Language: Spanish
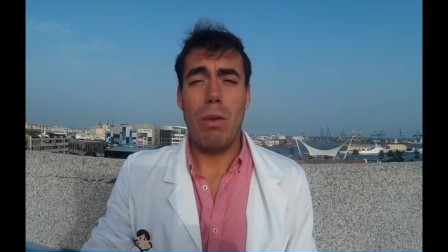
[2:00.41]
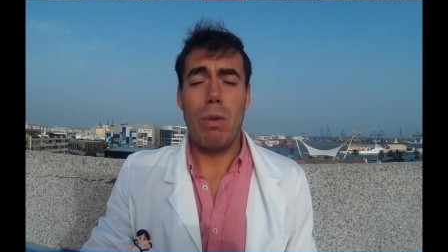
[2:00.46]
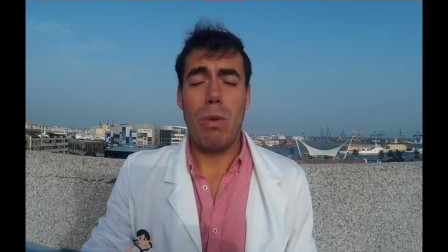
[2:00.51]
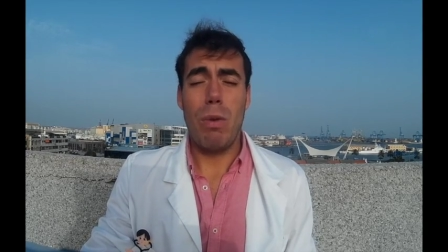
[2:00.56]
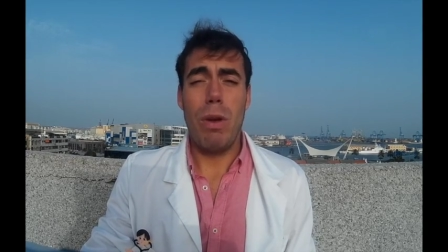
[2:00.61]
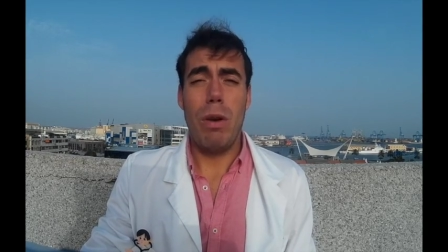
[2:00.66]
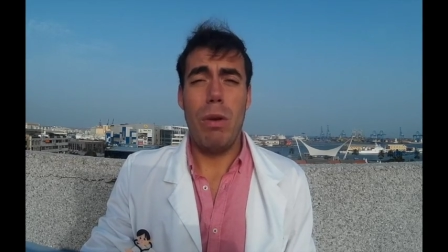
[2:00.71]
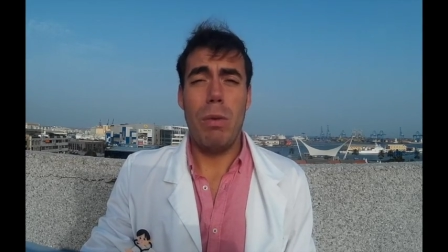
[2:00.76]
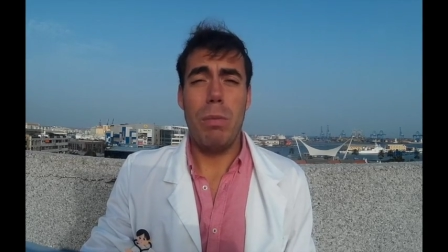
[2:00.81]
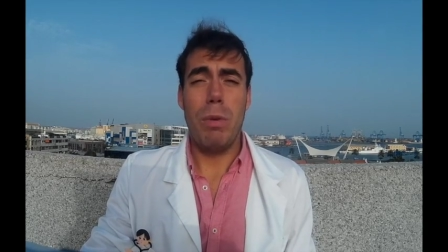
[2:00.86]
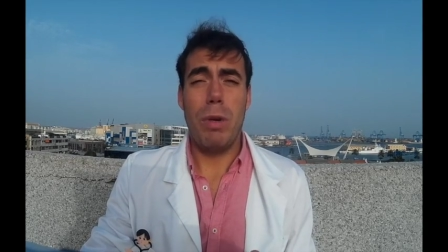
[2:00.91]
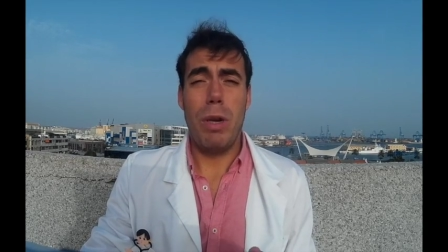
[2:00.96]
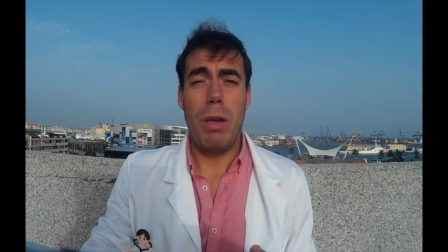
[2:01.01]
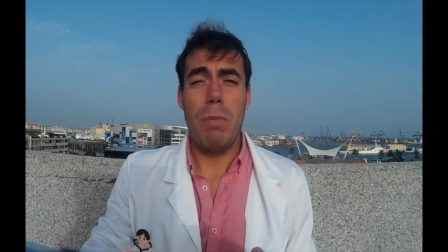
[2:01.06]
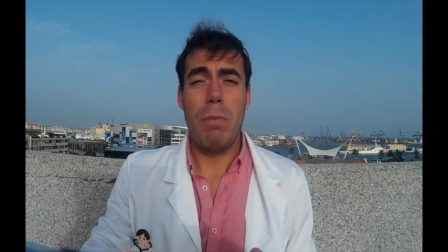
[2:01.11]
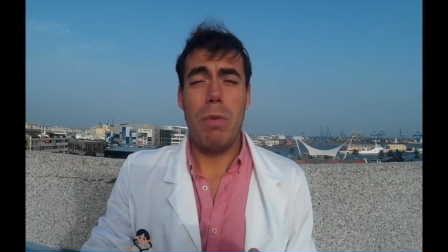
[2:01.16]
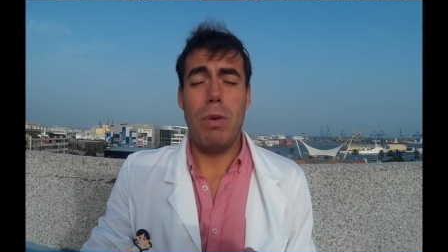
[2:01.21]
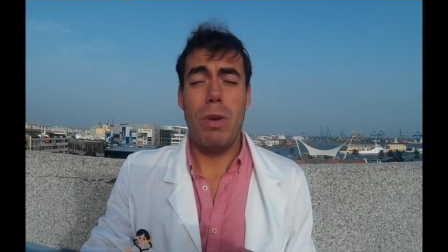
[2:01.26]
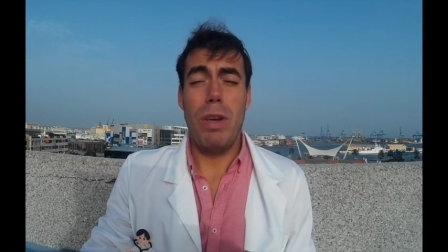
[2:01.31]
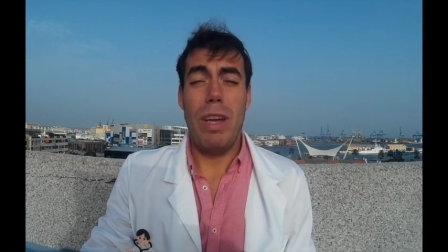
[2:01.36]
de soros por
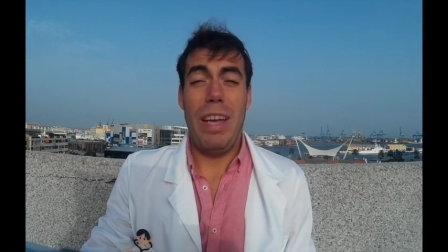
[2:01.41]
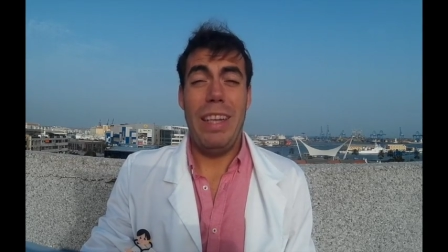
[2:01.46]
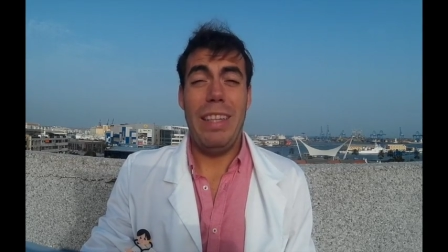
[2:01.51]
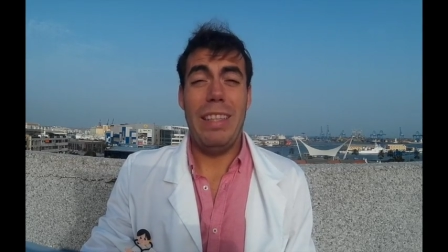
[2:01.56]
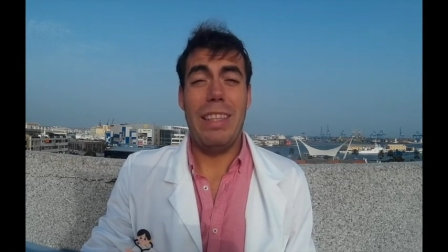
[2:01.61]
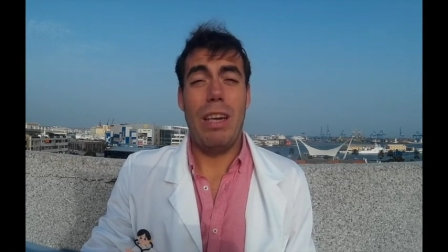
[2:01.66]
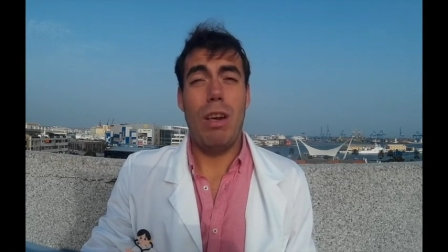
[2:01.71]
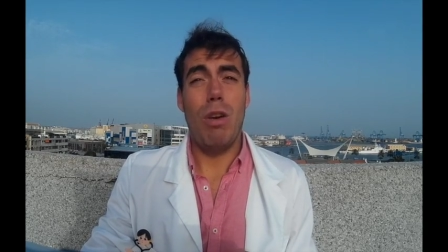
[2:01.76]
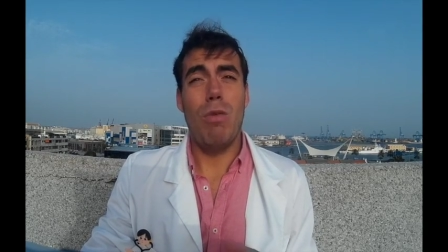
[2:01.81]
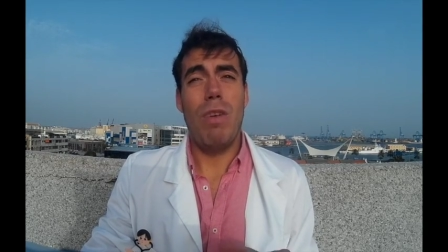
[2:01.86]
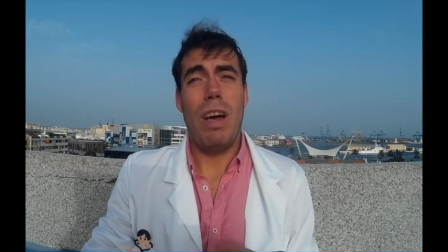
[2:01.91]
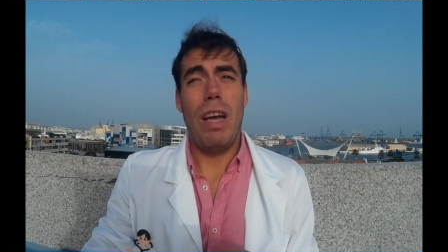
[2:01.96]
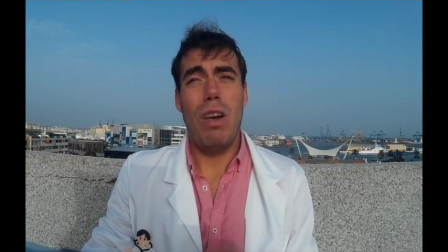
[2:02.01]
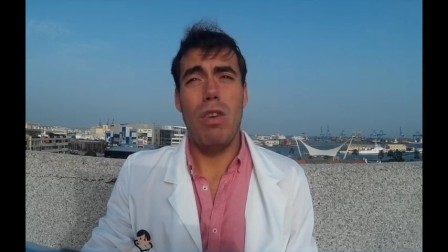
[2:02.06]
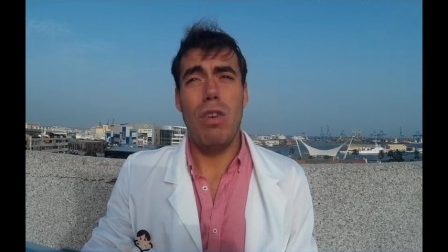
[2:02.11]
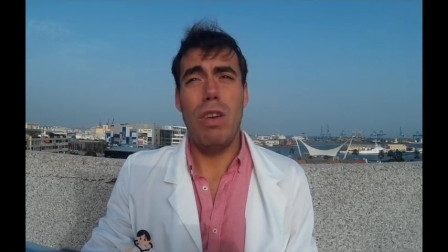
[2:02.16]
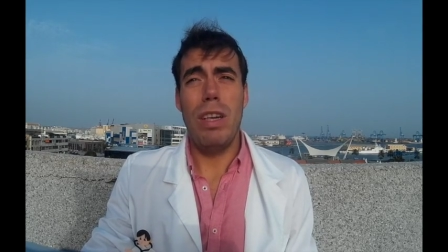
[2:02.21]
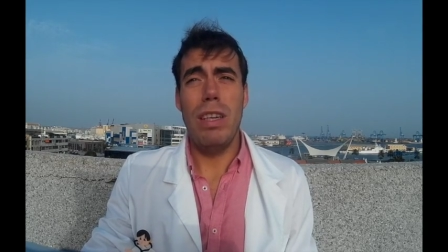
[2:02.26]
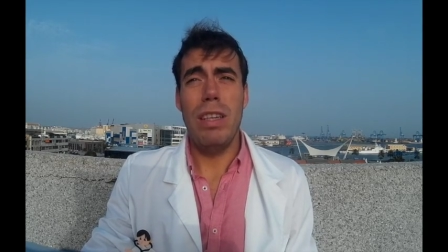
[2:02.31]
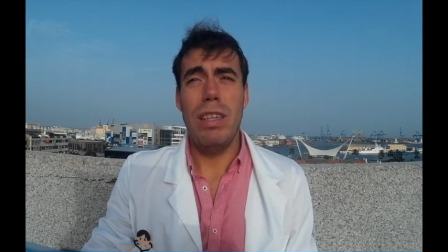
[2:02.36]
ejemplo, entre los
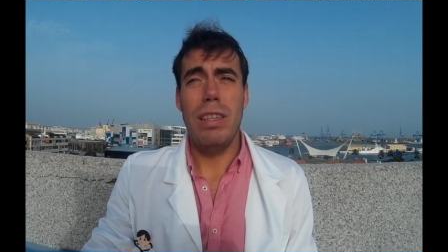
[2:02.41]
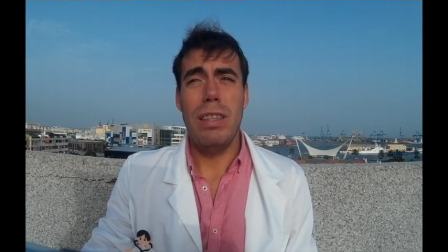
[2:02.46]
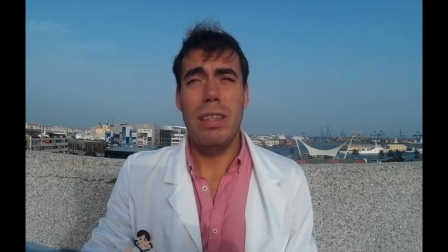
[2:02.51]
varones,